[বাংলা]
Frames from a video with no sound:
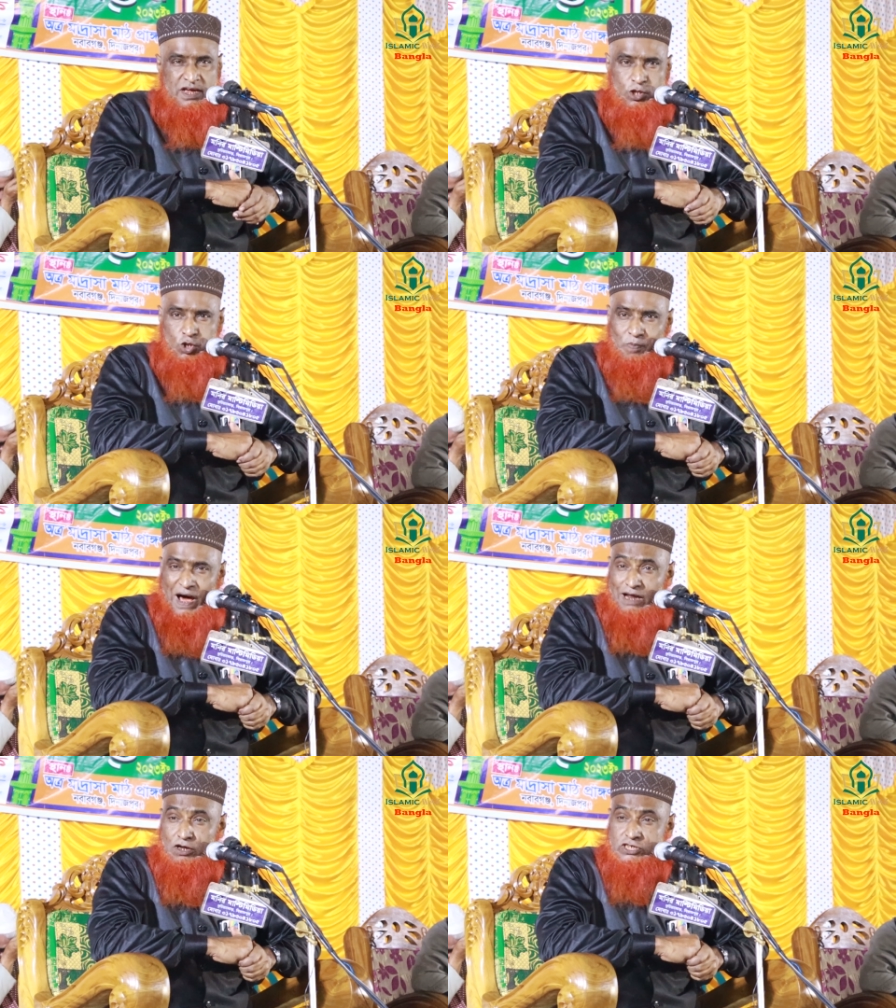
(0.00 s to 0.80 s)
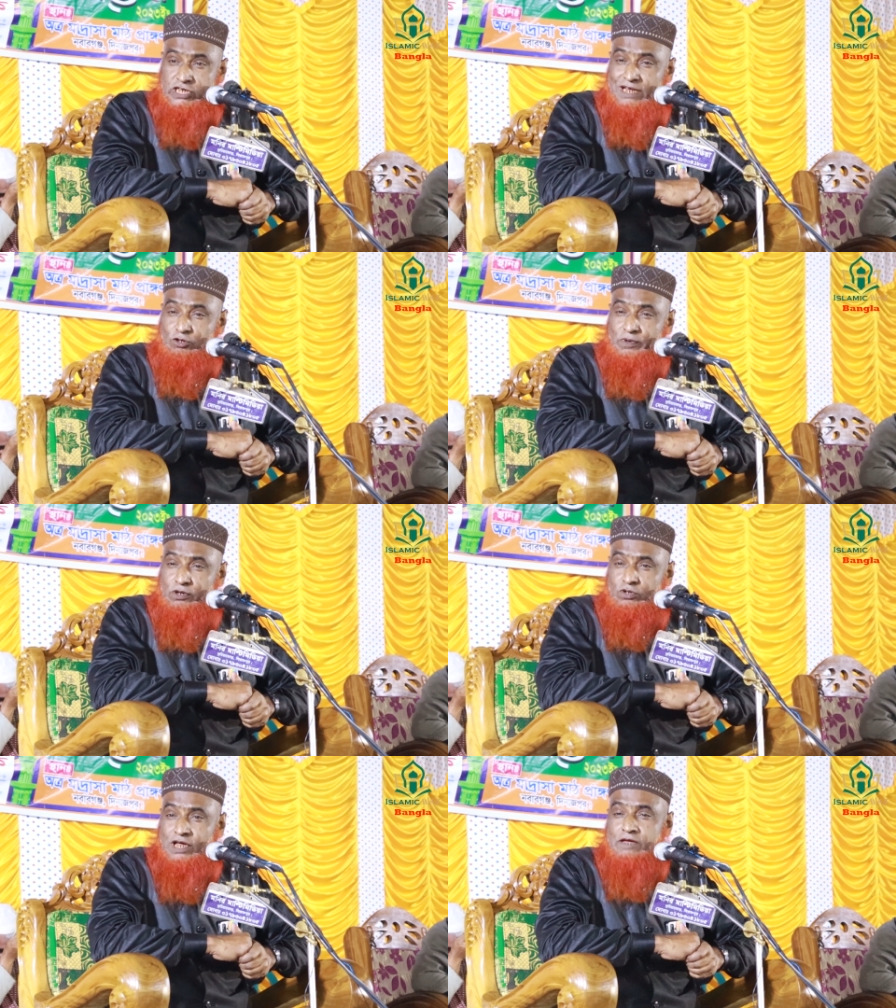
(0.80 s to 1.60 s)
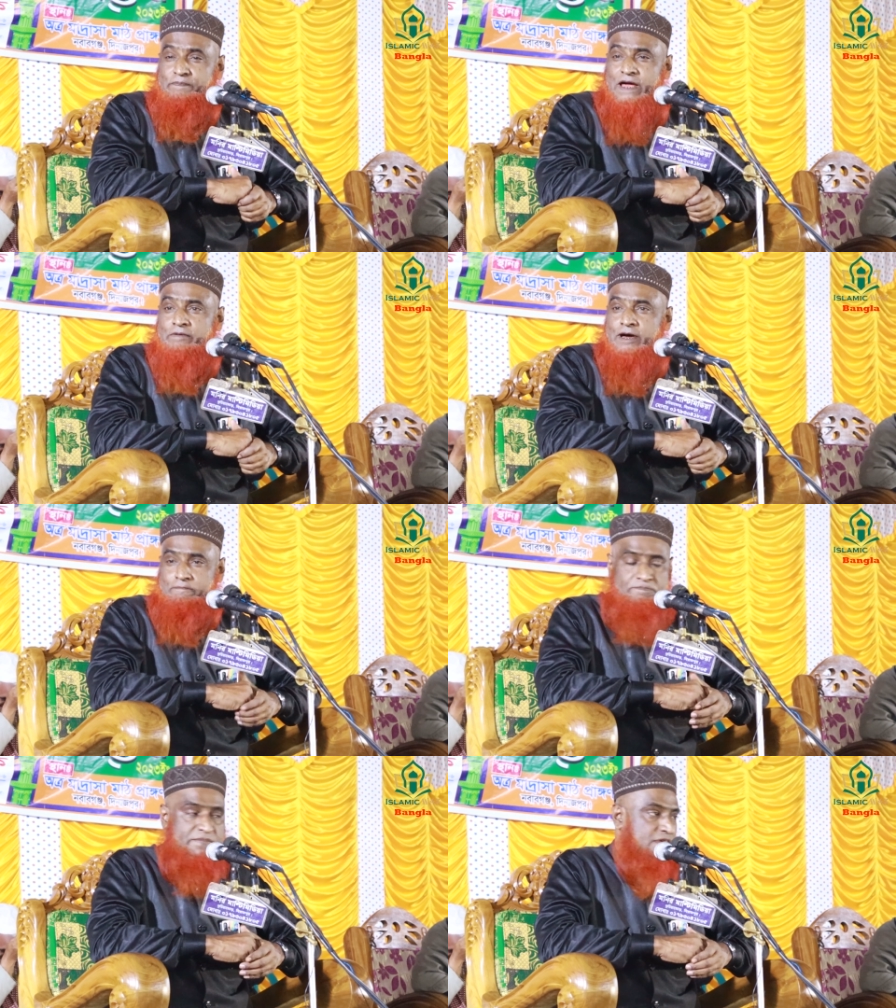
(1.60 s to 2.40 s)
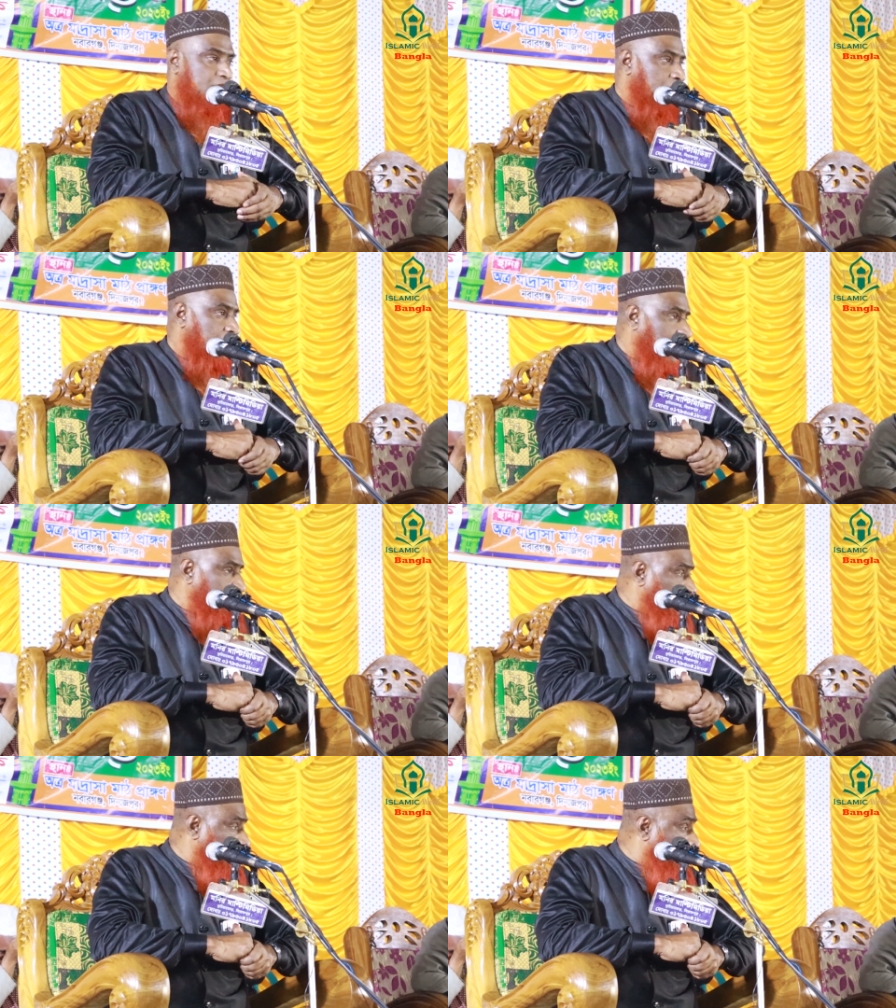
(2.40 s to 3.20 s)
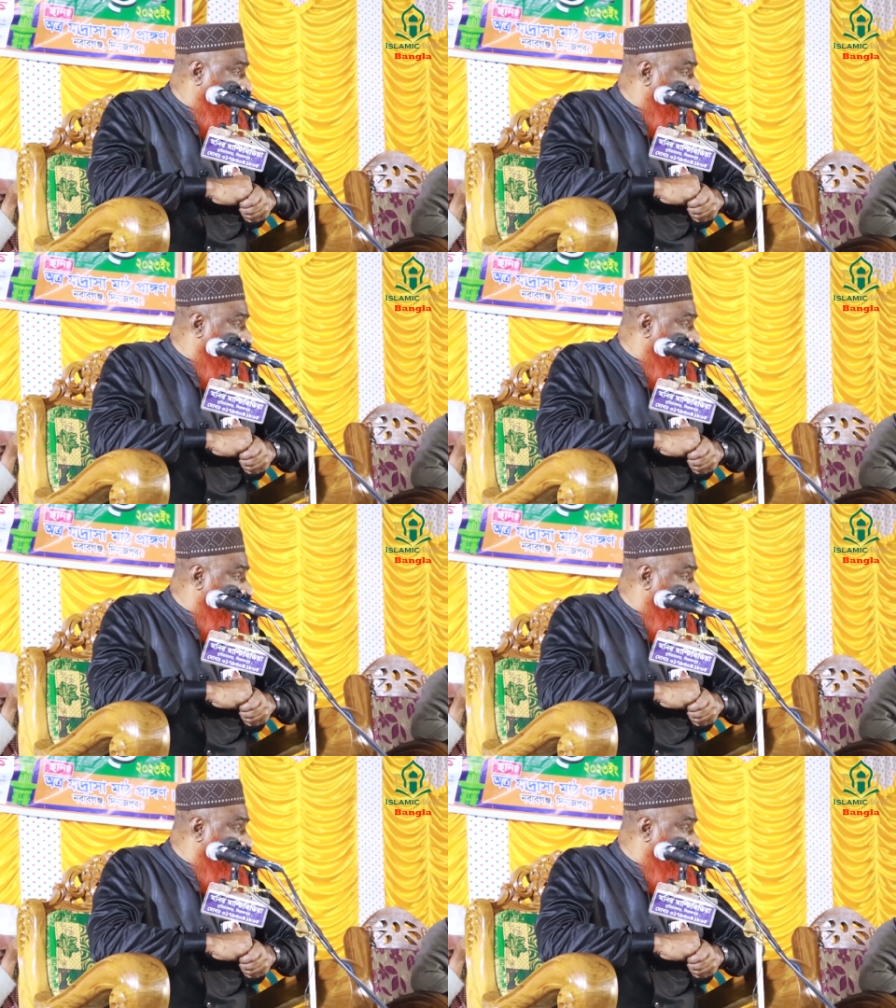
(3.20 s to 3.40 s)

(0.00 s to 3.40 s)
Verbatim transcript: কিন্তু ভালো ছেলে তুমি কোথায় পাইবা আমি তোমার